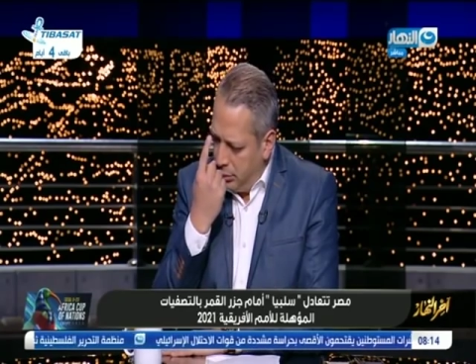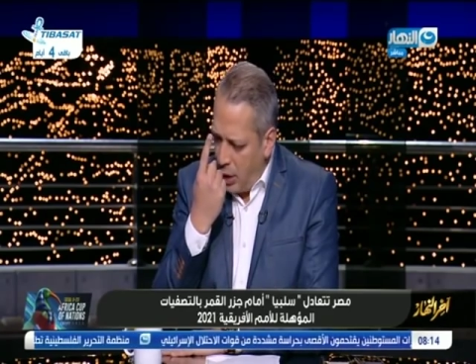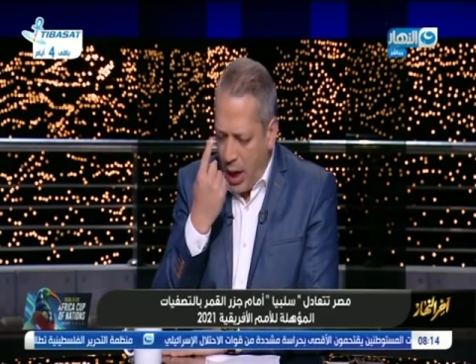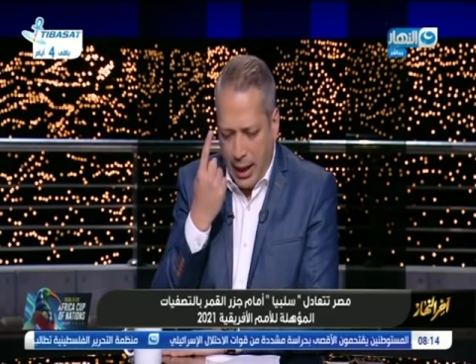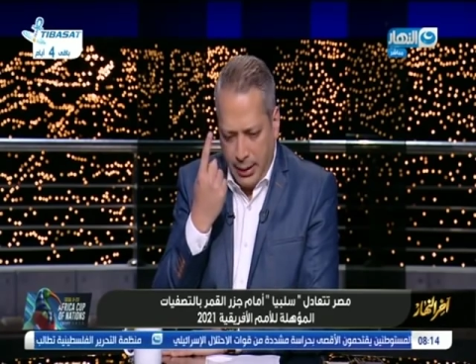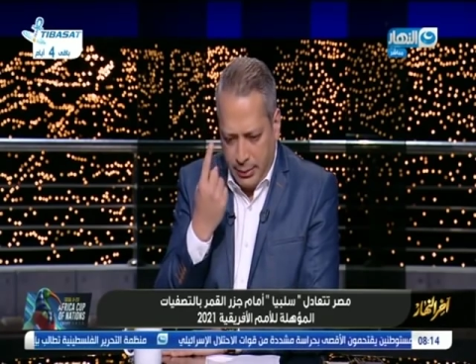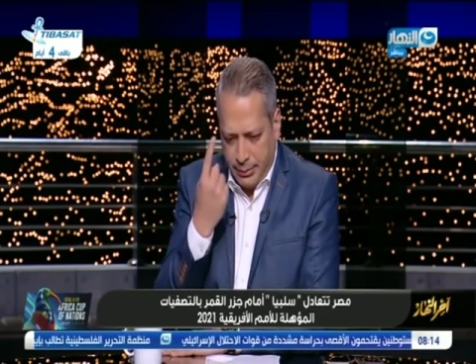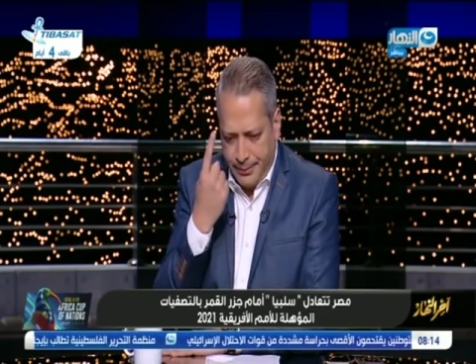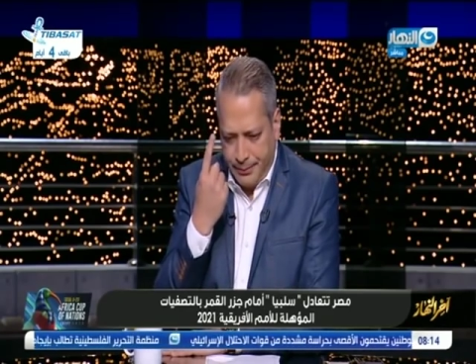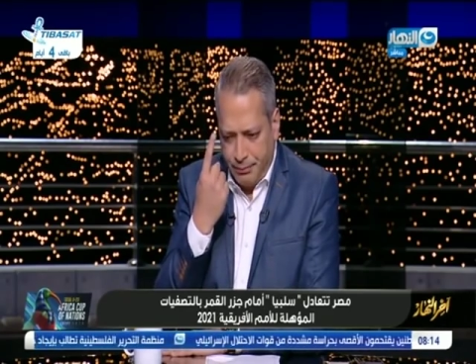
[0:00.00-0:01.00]
واحد
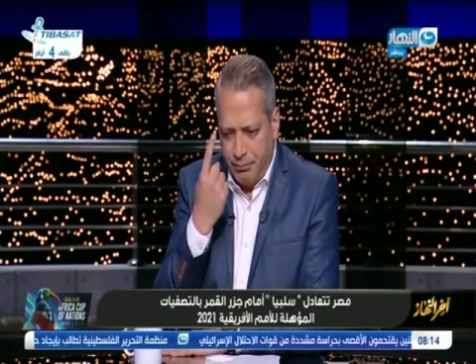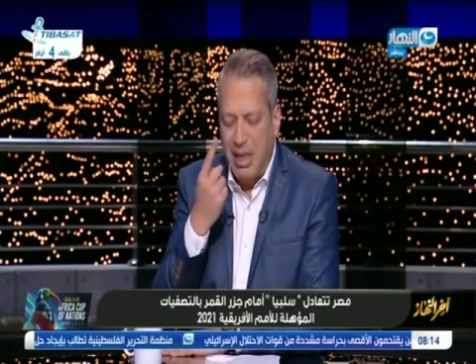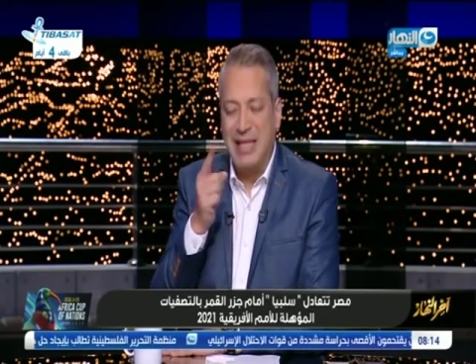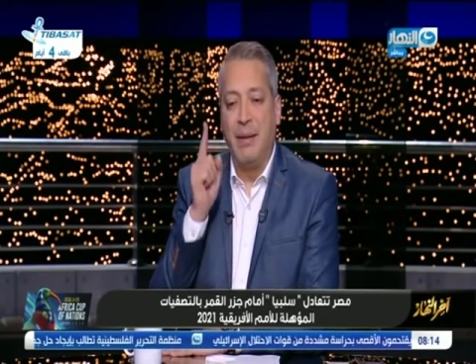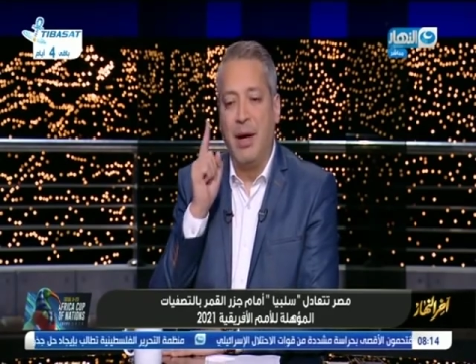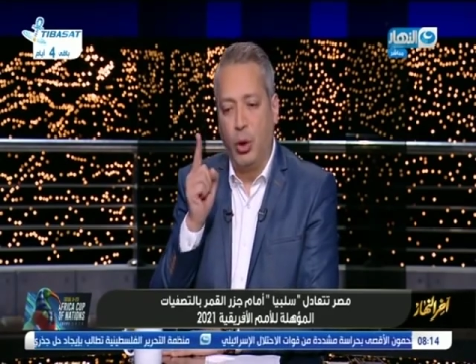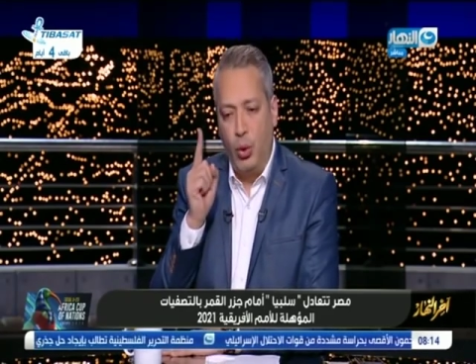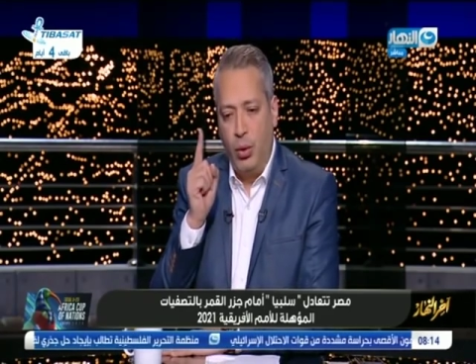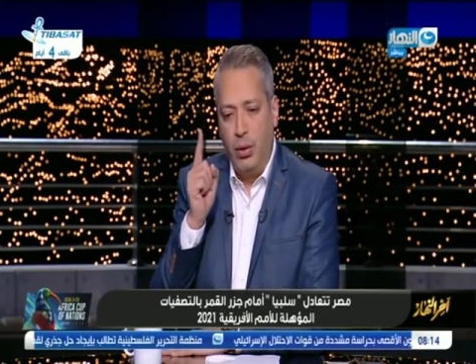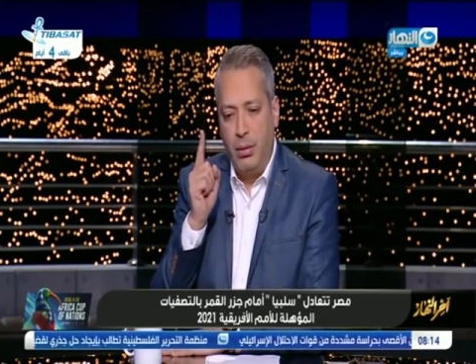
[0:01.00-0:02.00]
بس
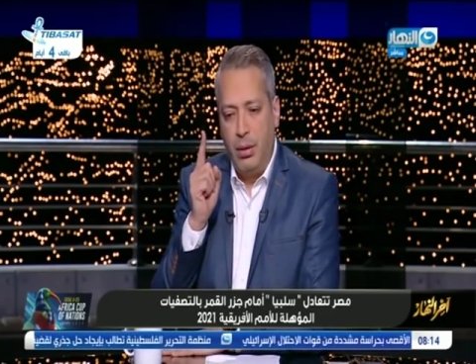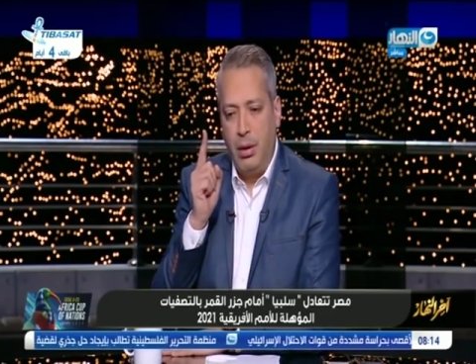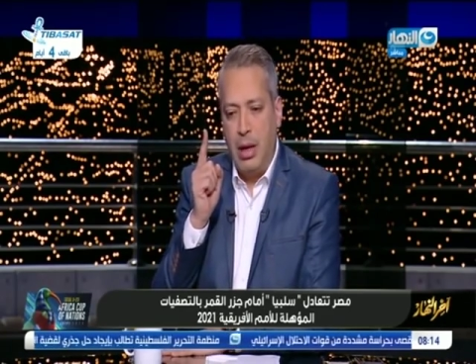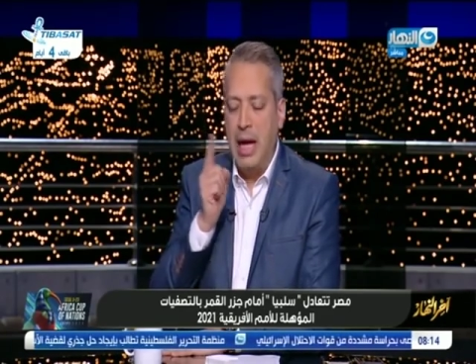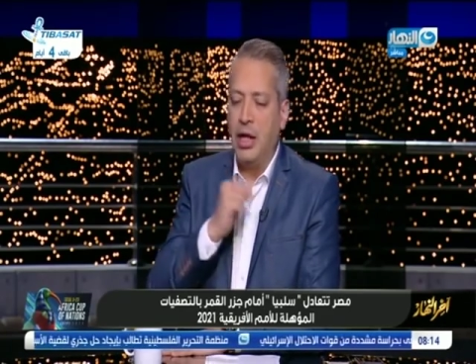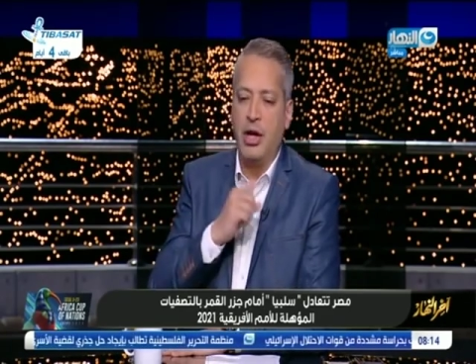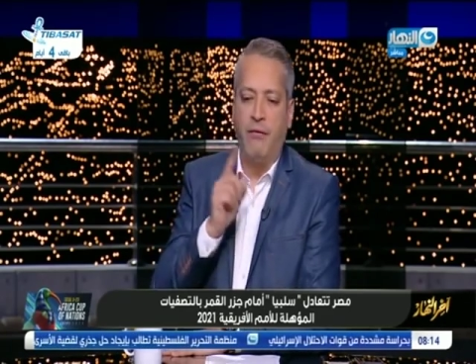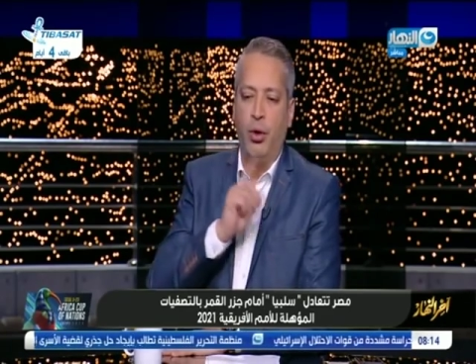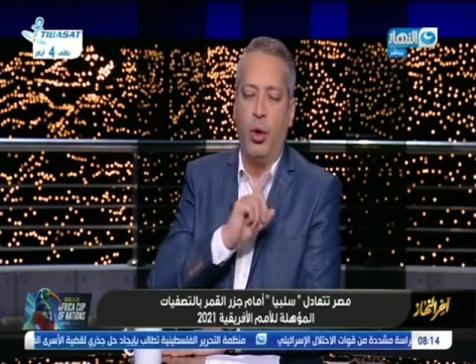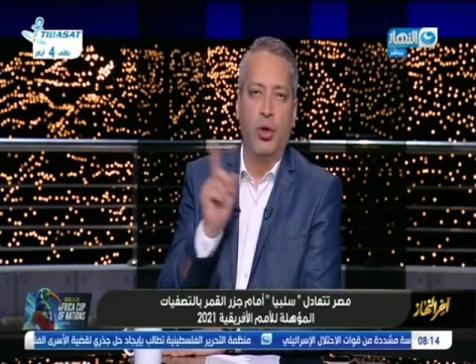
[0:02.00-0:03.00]
برضو انا شايف
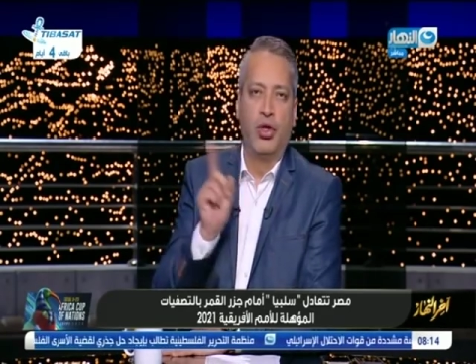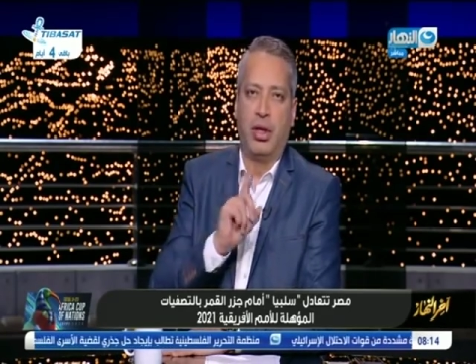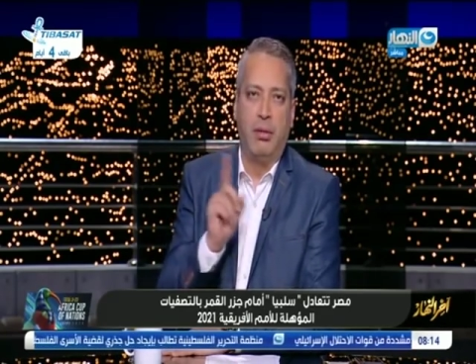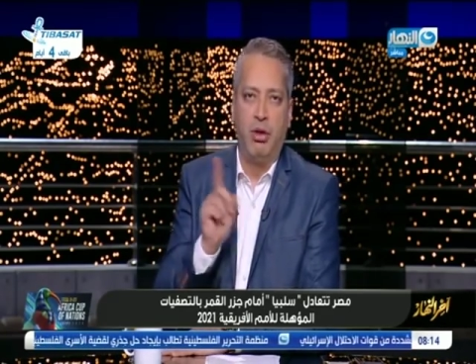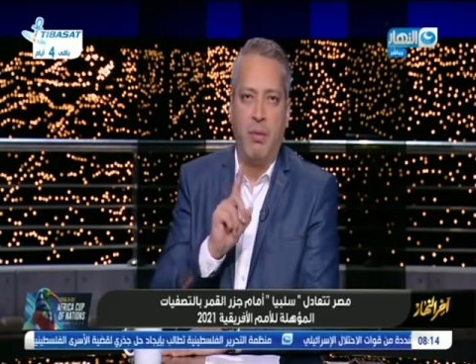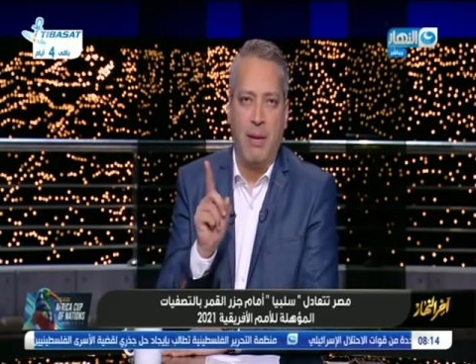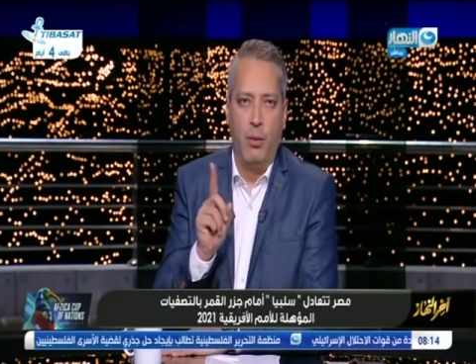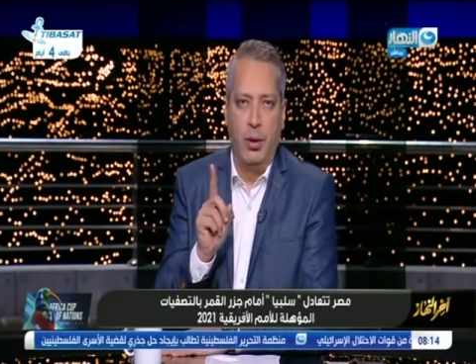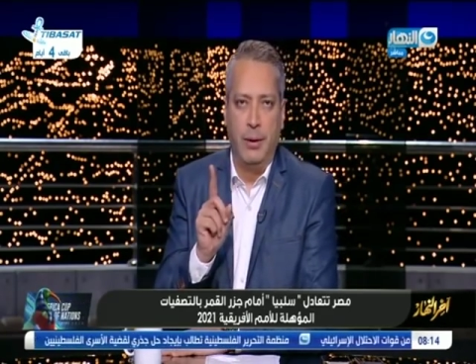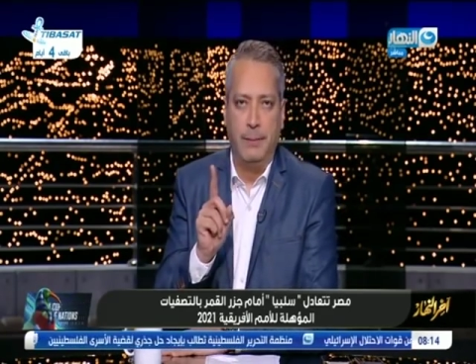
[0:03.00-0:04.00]
انه عذر مش مقبول